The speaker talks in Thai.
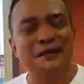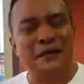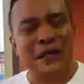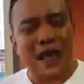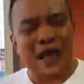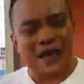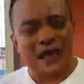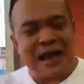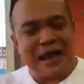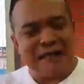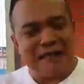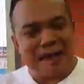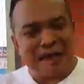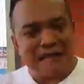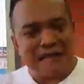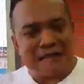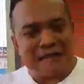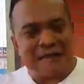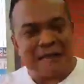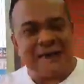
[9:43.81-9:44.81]
ถ้ายังไม่
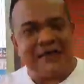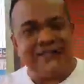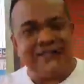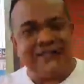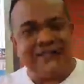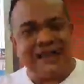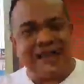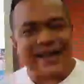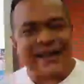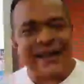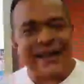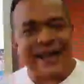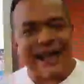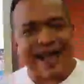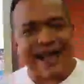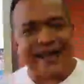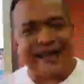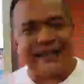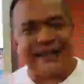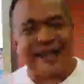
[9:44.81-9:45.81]
ประเมินสถานกา
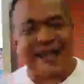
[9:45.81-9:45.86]
รณ์ใน